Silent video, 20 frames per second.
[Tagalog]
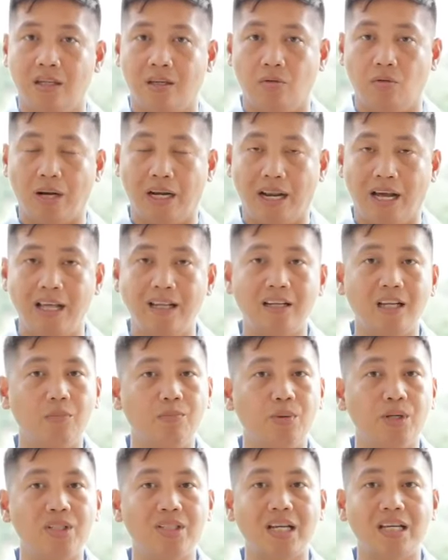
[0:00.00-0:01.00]
100%
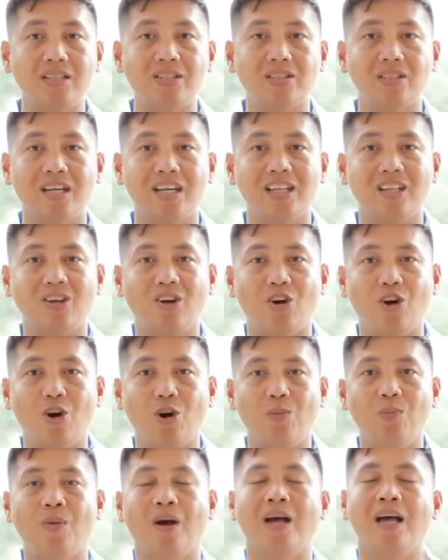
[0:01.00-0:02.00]
straight
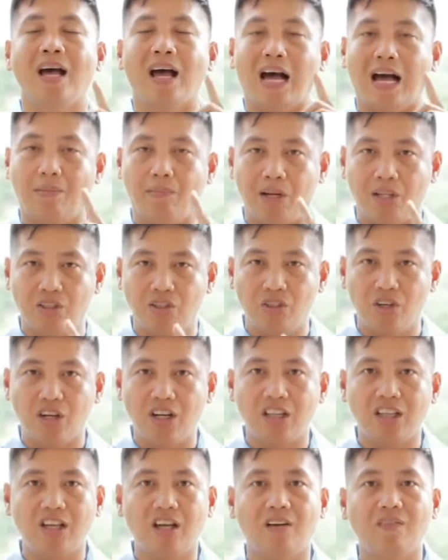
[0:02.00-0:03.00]
comb, a
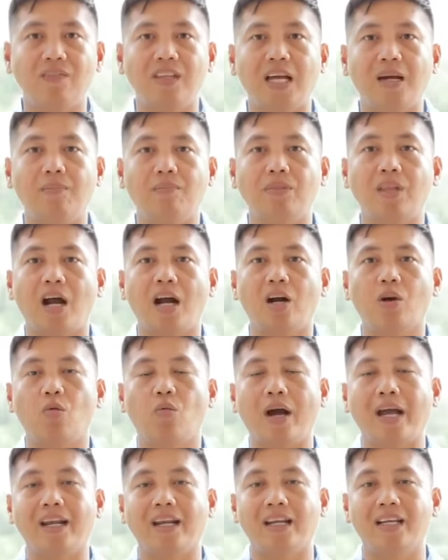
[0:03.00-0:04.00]
majority of them dark
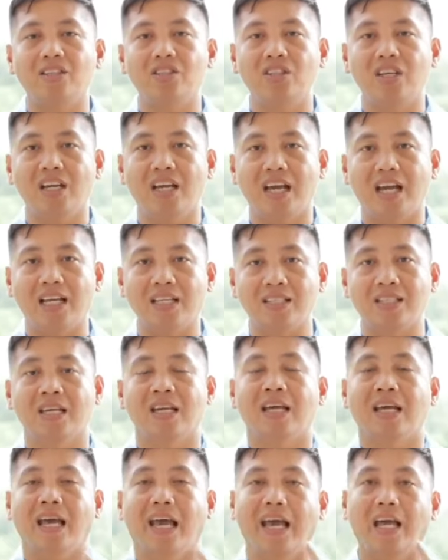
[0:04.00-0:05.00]
wine red chickens
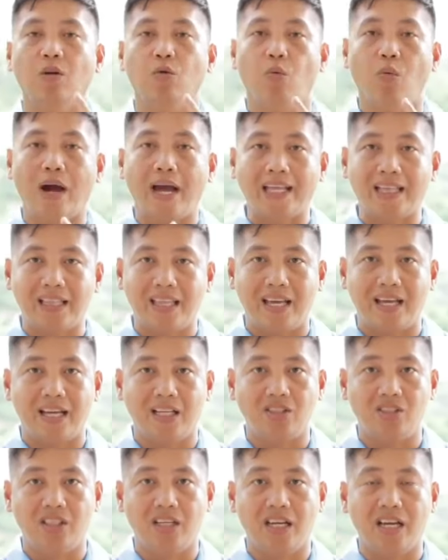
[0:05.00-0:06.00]
and
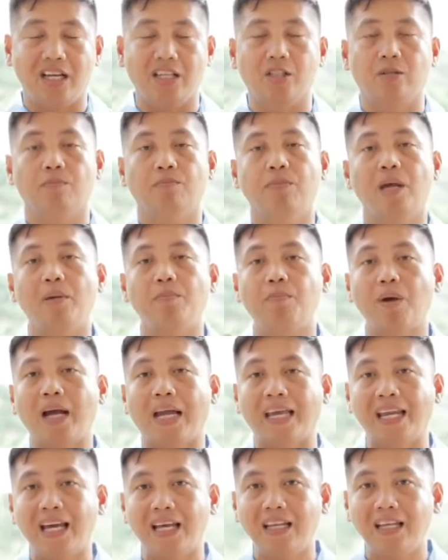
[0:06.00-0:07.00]
white-legged chickens. May
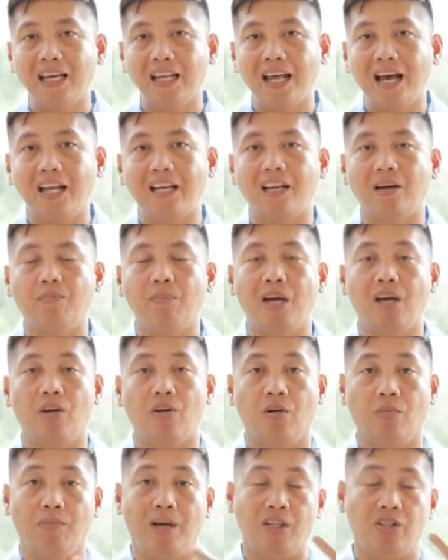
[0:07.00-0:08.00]
pangilan-ngilan na
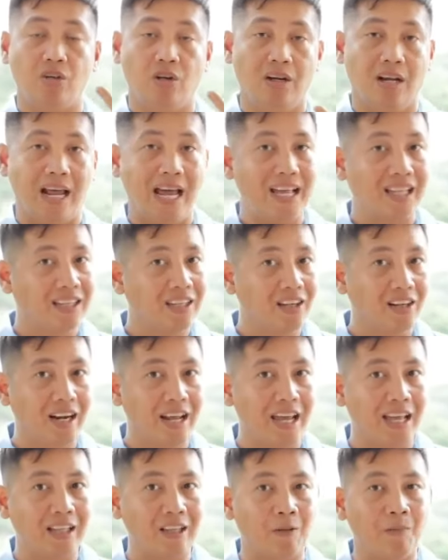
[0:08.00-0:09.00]
merong medyo lighter
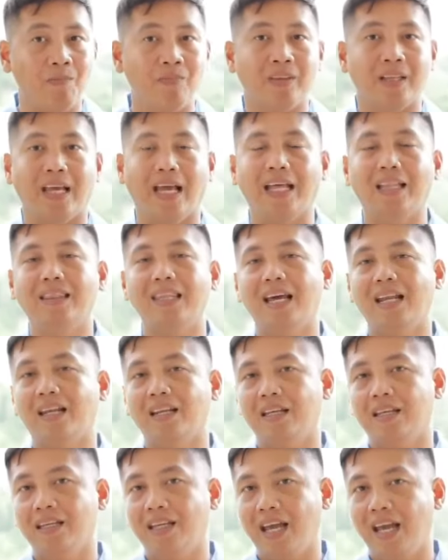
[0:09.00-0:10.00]
red and
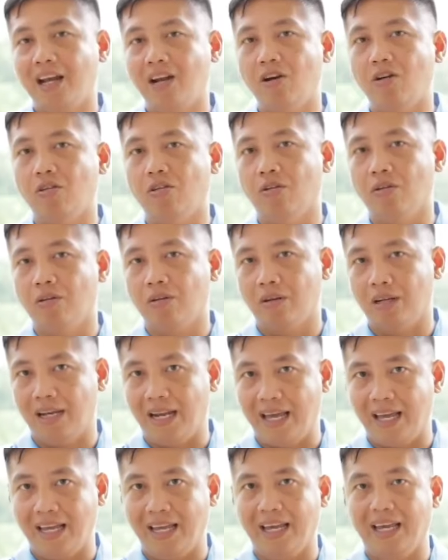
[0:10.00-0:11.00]
then
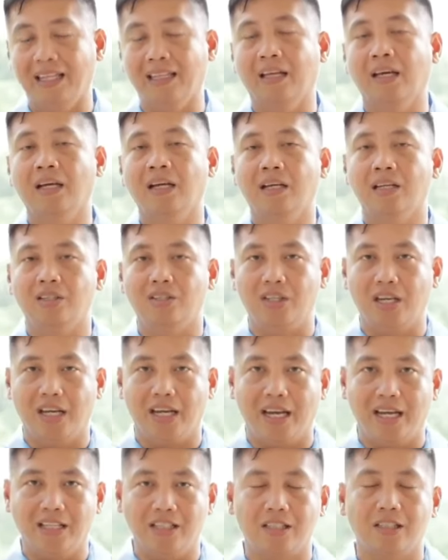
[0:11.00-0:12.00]
yellow-legged
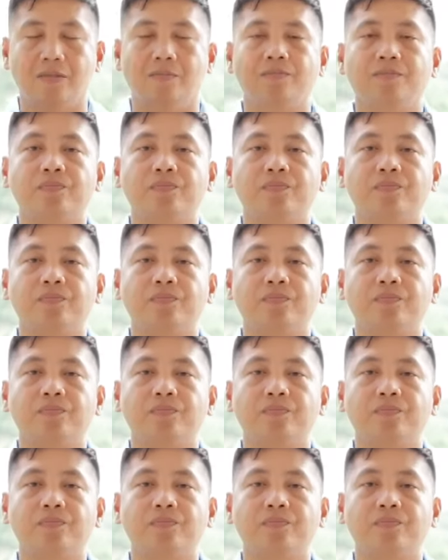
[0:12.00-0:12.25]
chickens.